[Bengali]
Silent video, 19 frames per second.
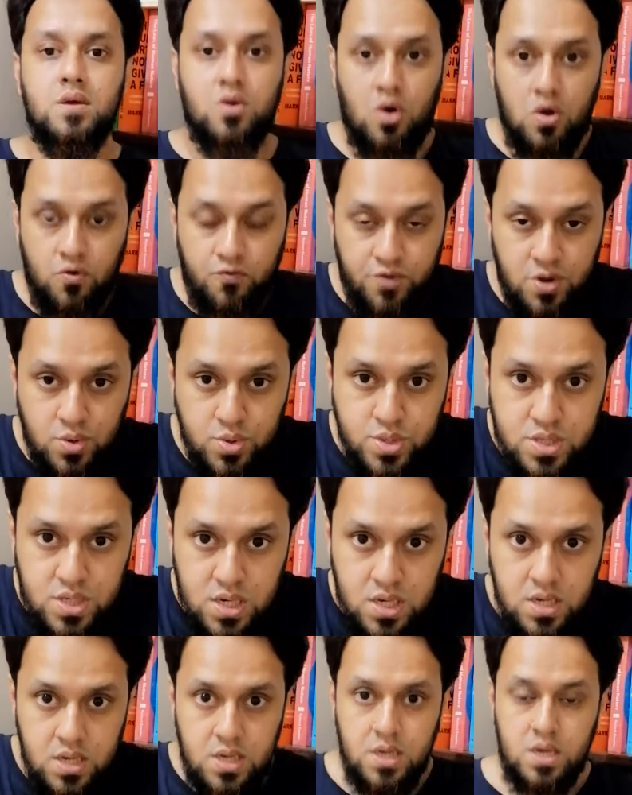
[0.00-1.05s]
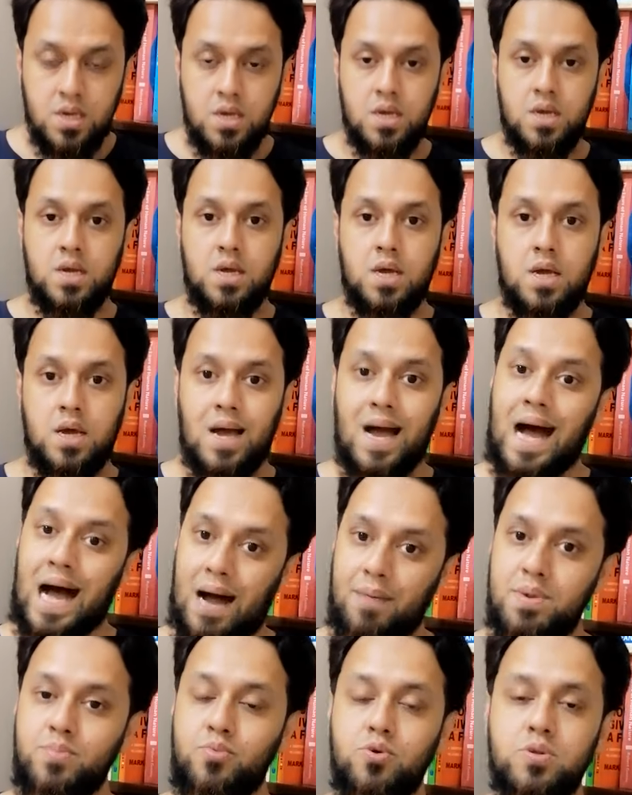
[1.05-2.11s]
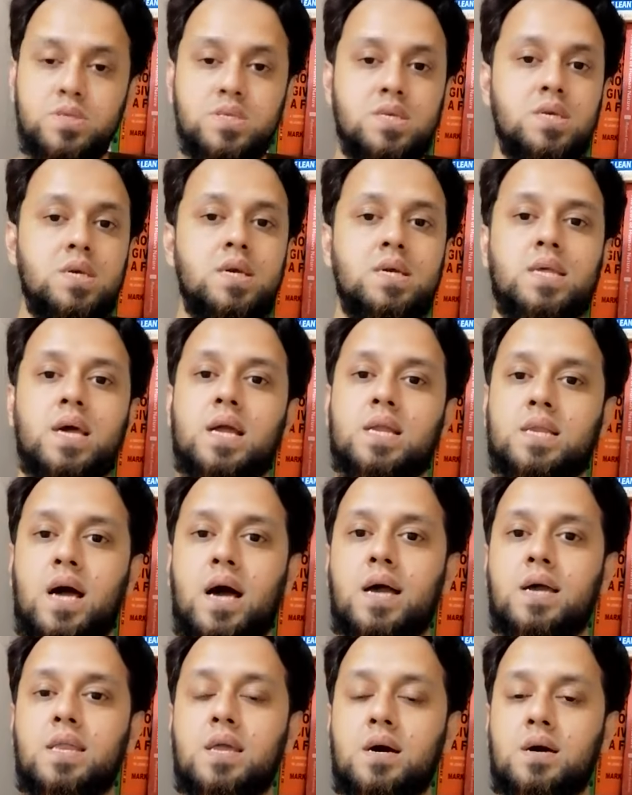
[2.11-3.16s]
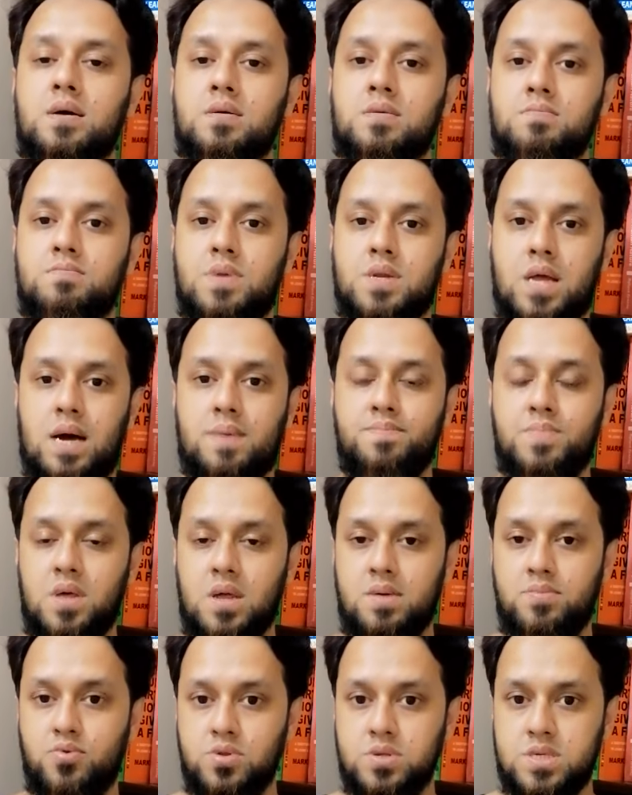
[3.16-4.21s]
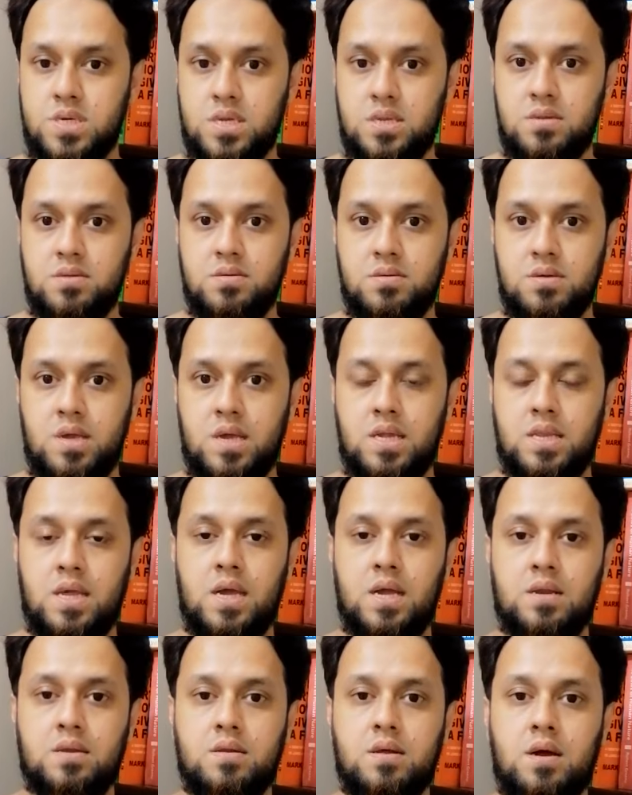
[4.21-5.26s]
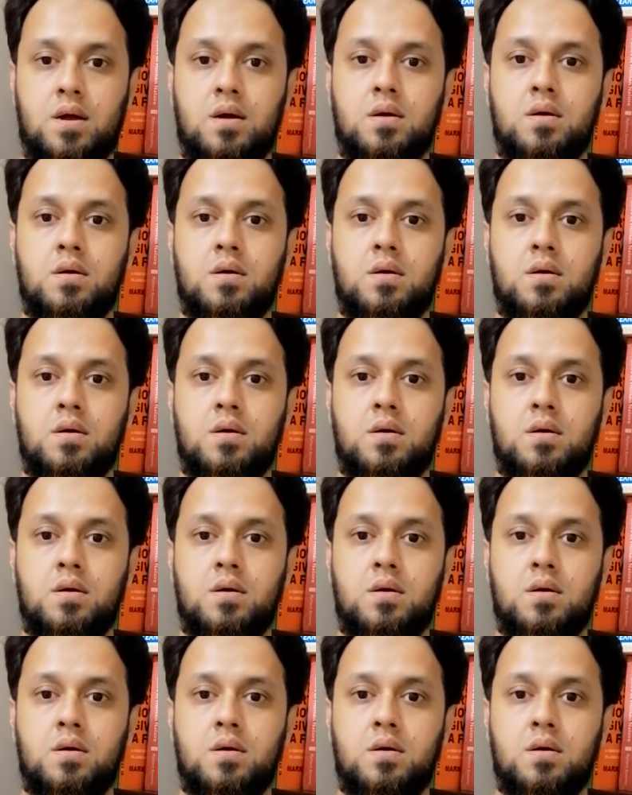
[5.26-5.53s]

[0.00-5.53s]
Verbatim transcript: কনফিউজড আমি বলছি এটা একটা আয়না বাট আপনারা বলছেন এটা একটা